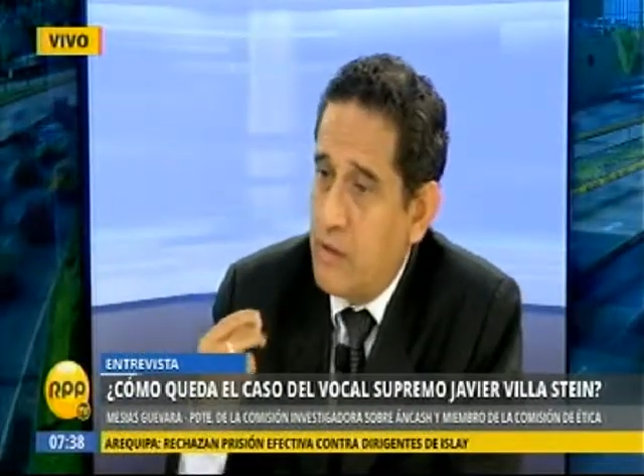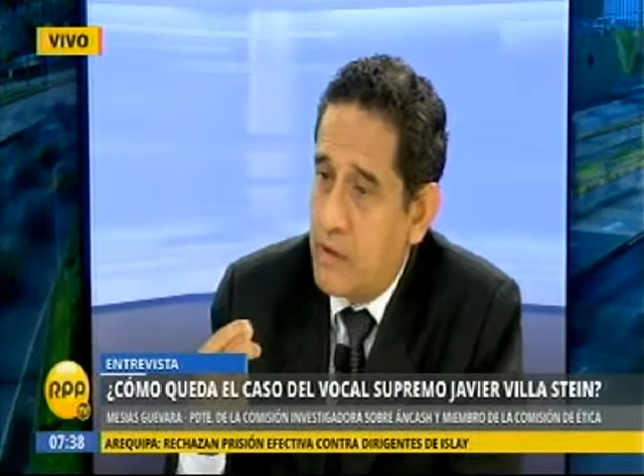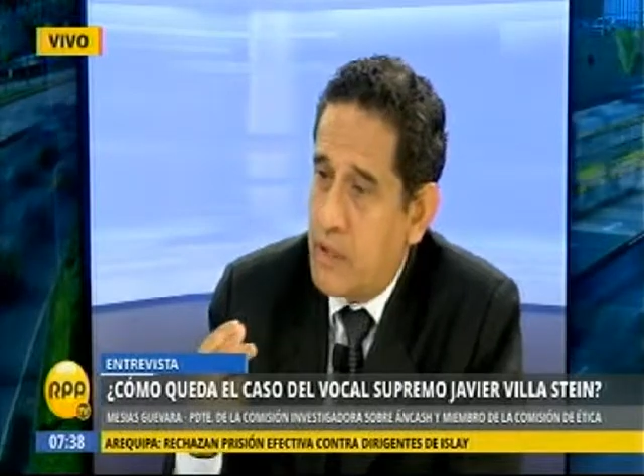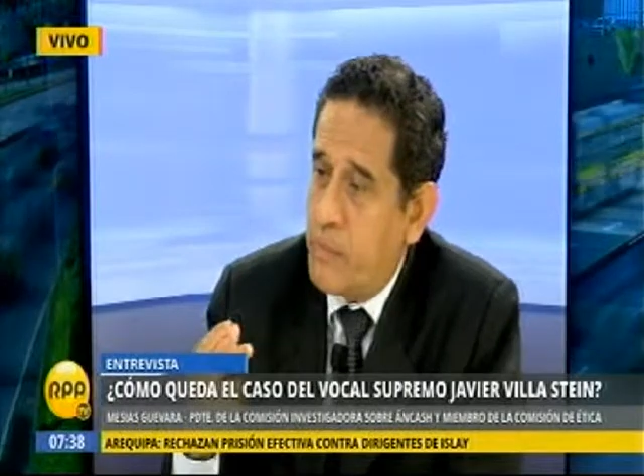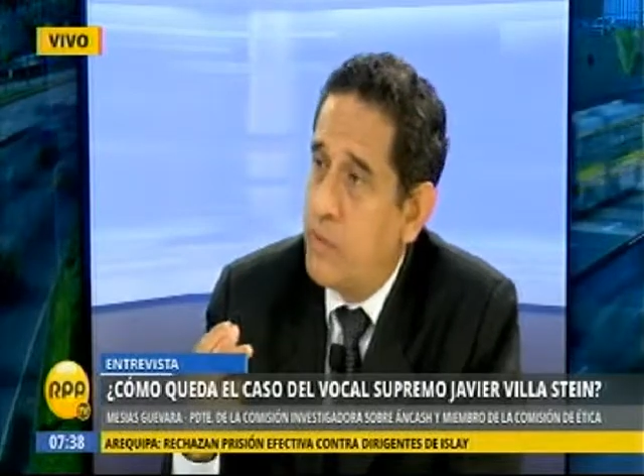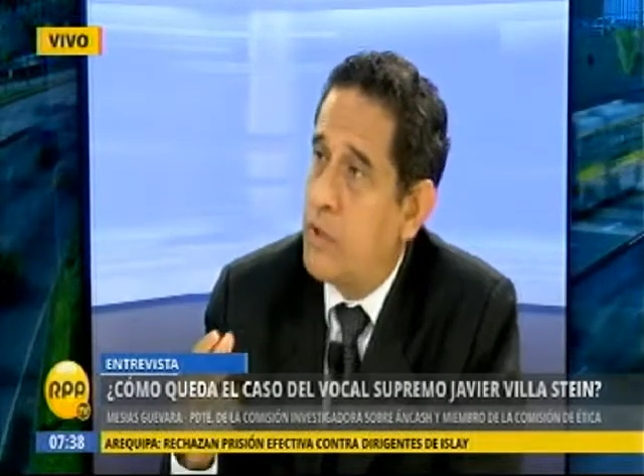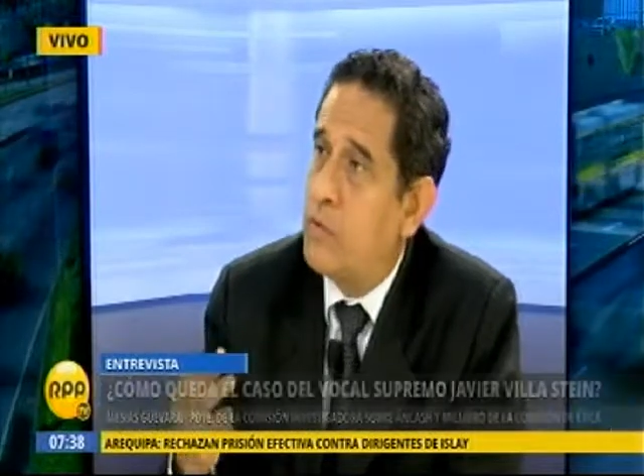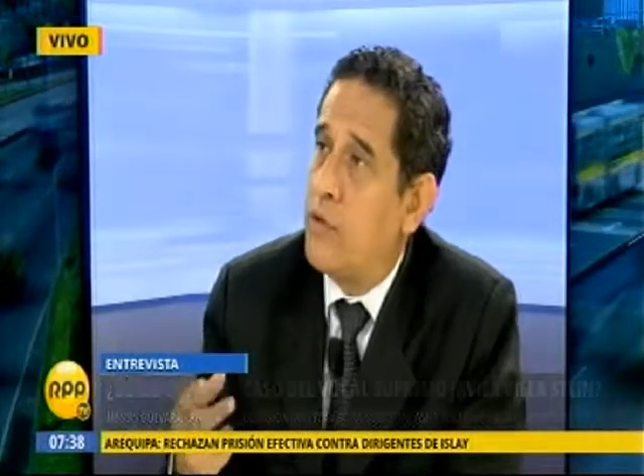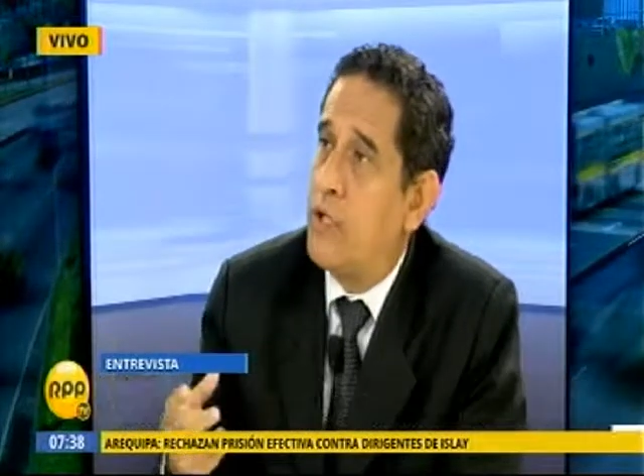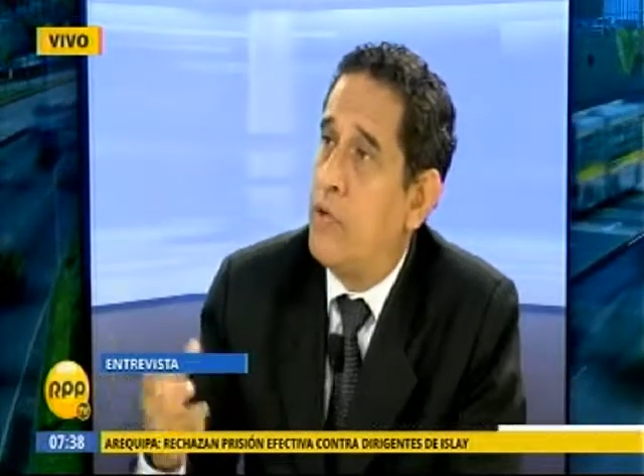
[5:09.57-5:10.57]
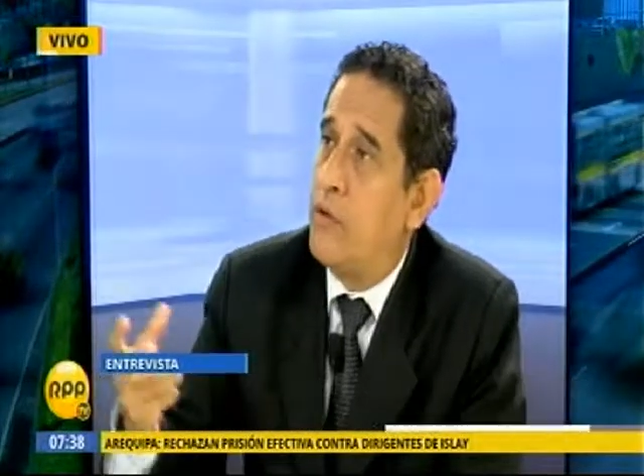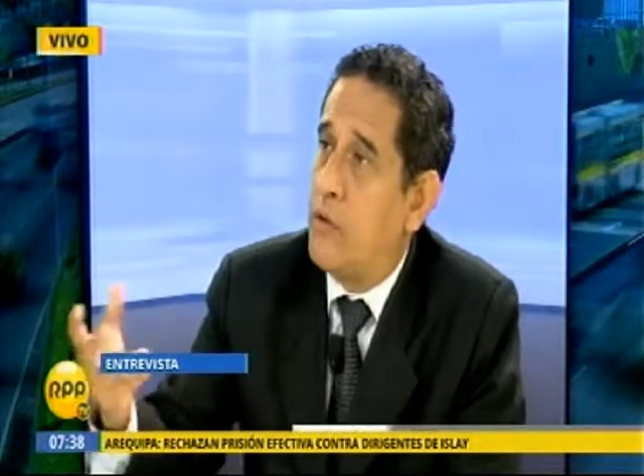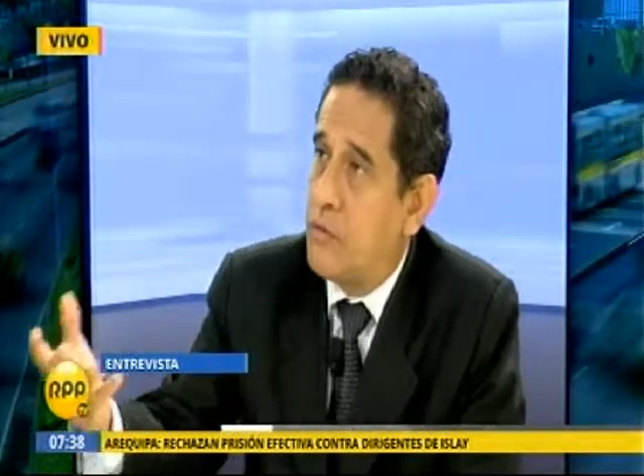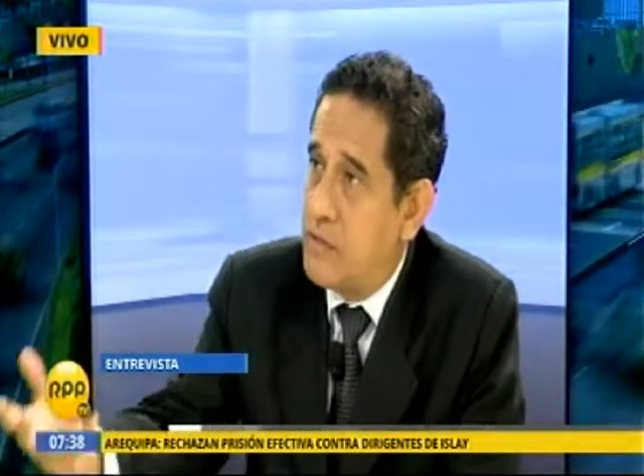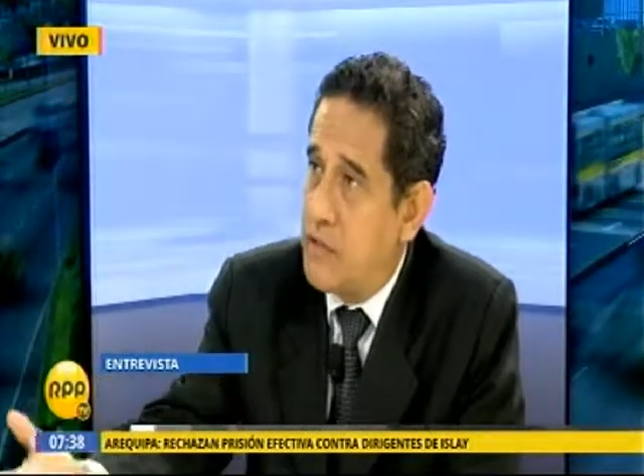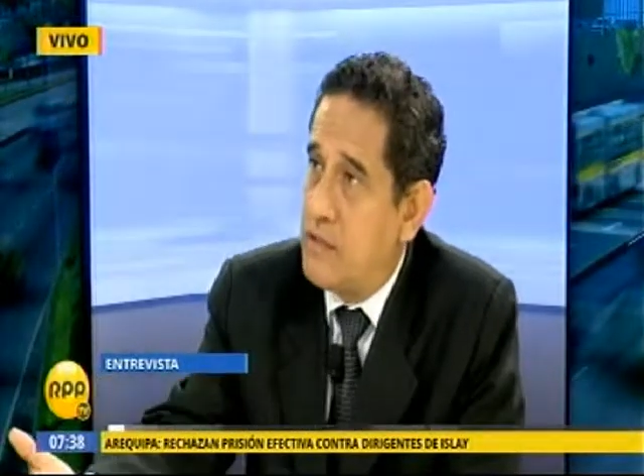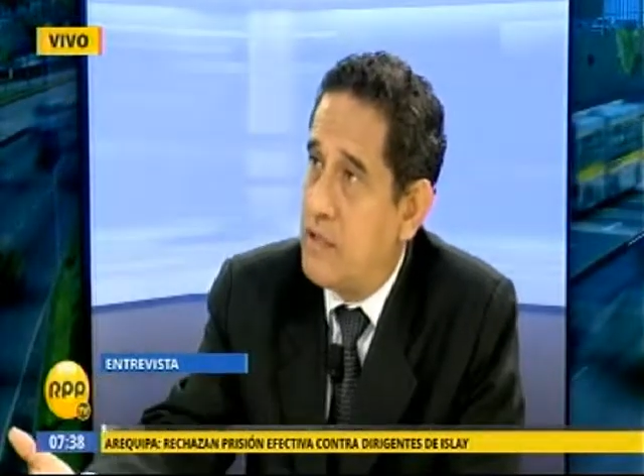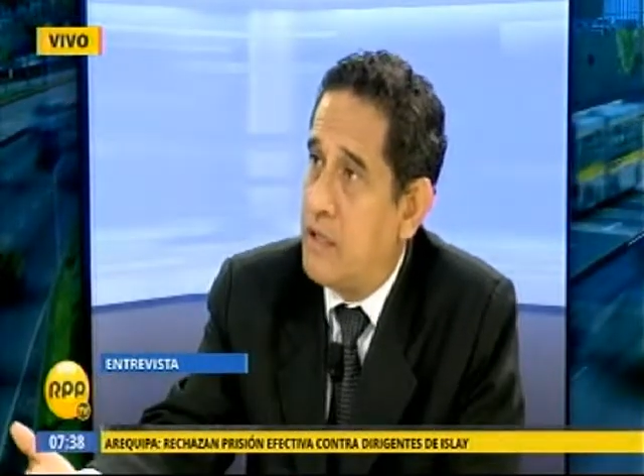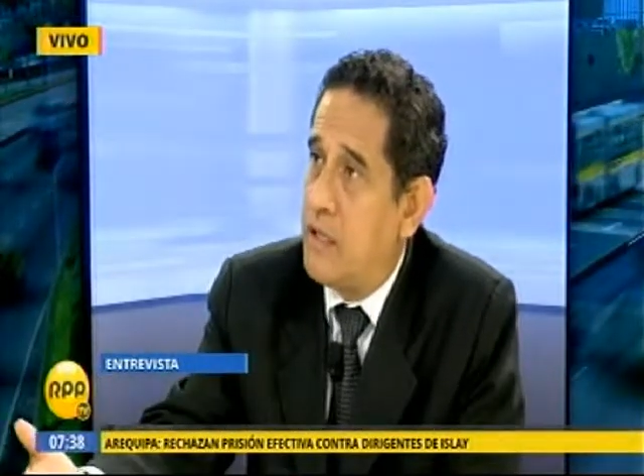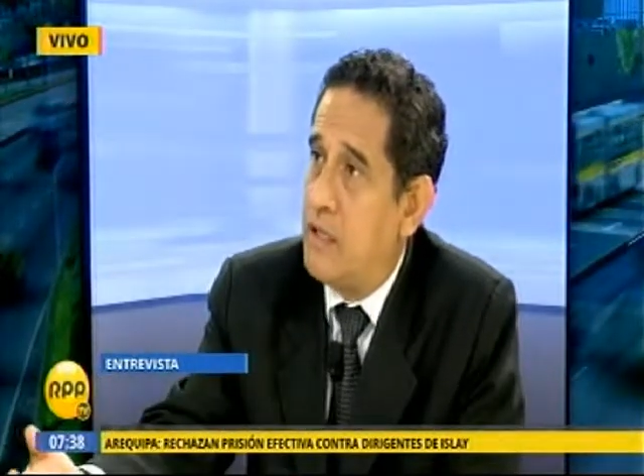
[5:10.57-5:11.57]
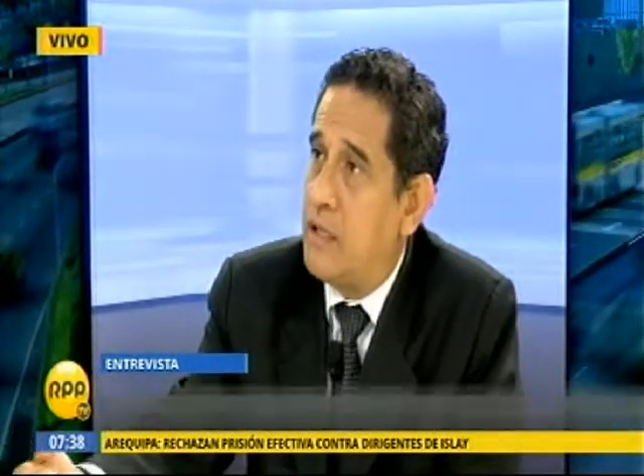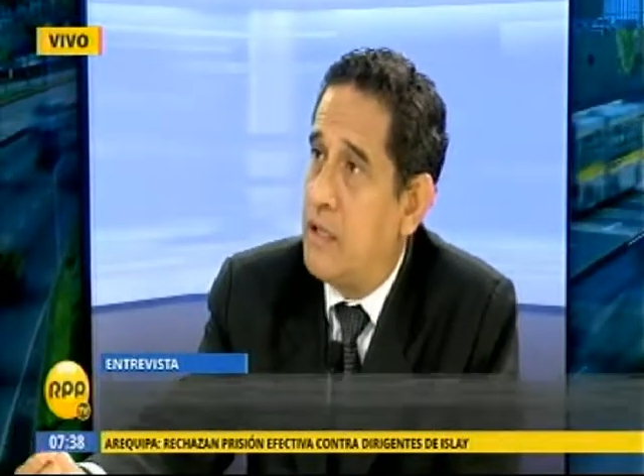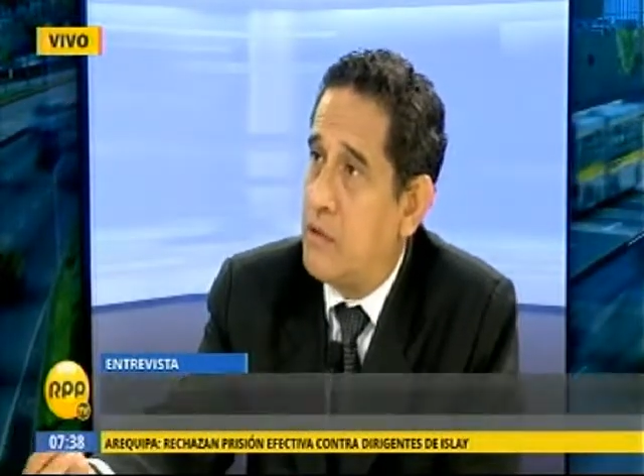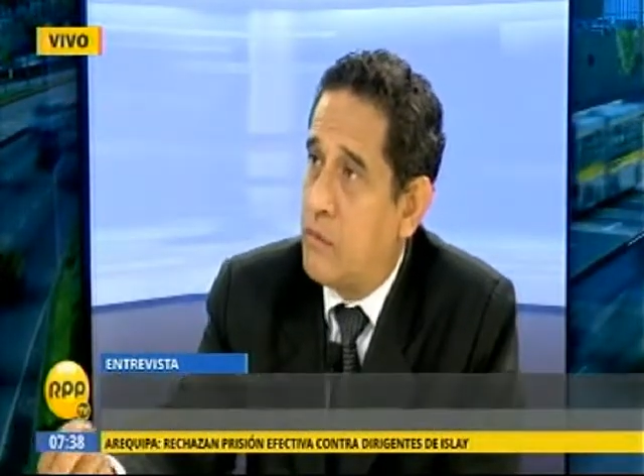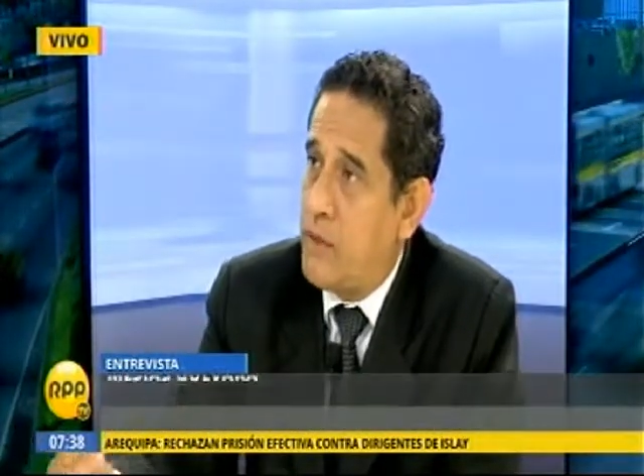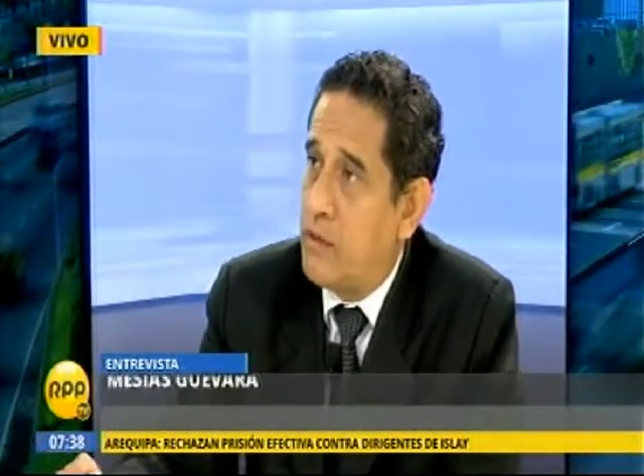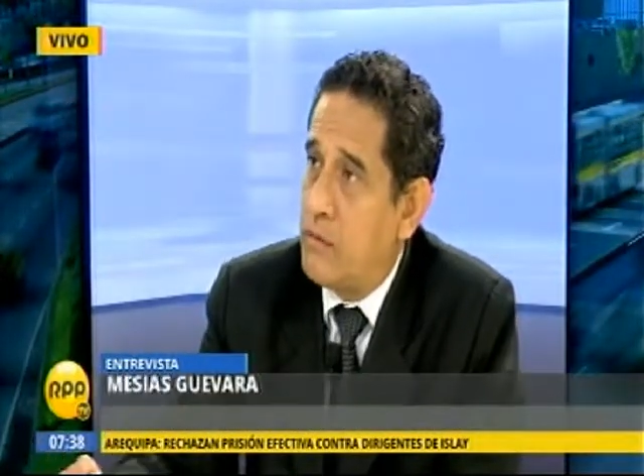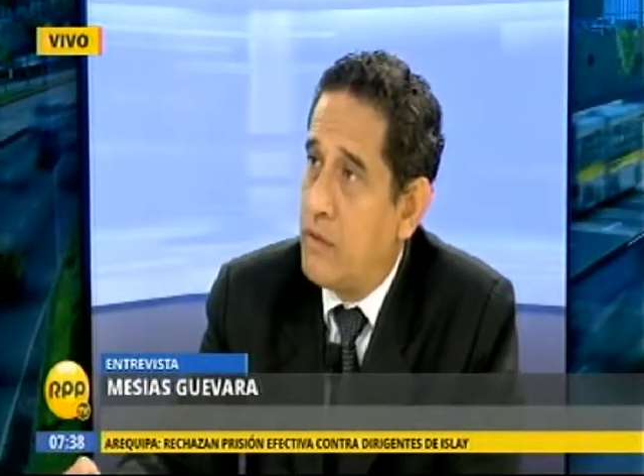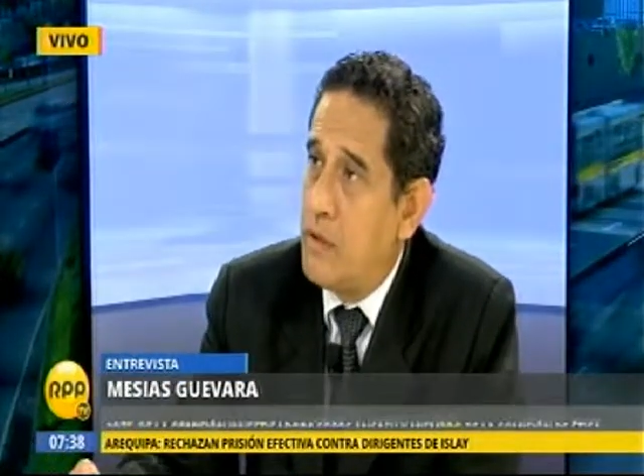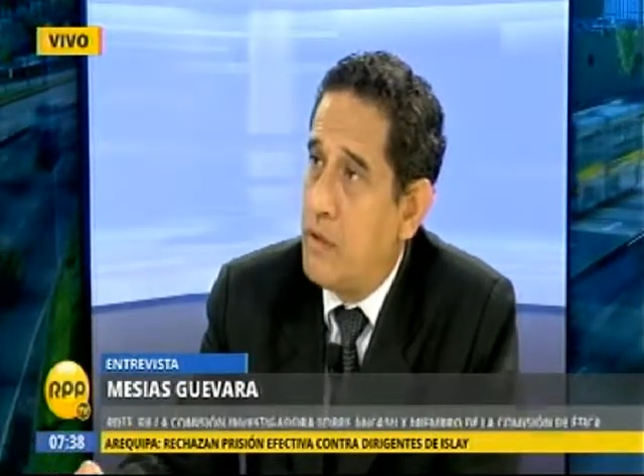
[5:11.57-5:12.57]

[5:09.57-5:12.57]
responde a su criterio de conciencia que ella ha tomado.